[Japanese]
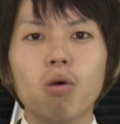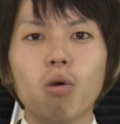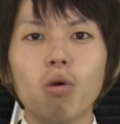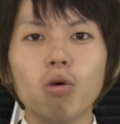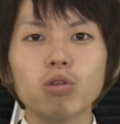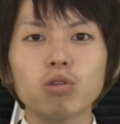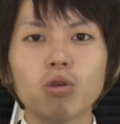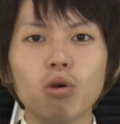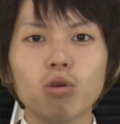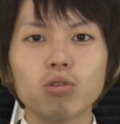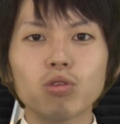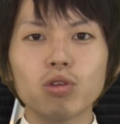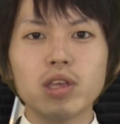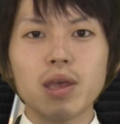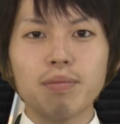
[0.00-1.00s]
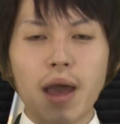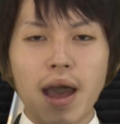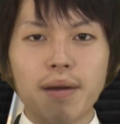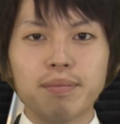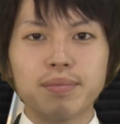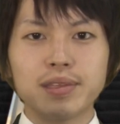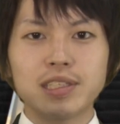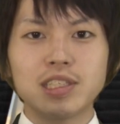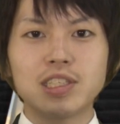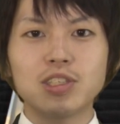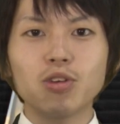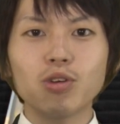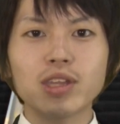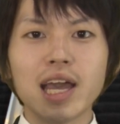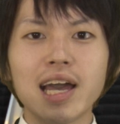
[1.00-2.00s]
応答といえば自
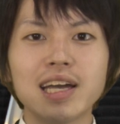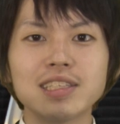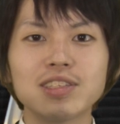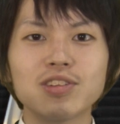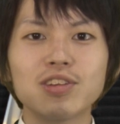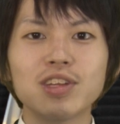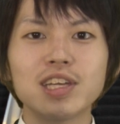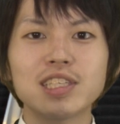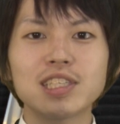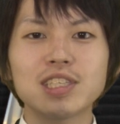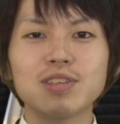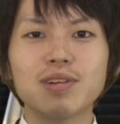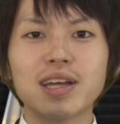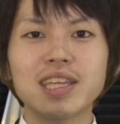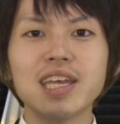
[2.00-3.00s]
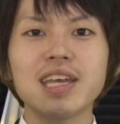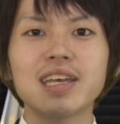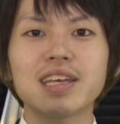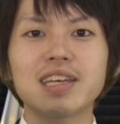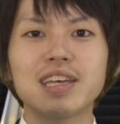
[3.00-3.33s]
動でハンズフリー通話に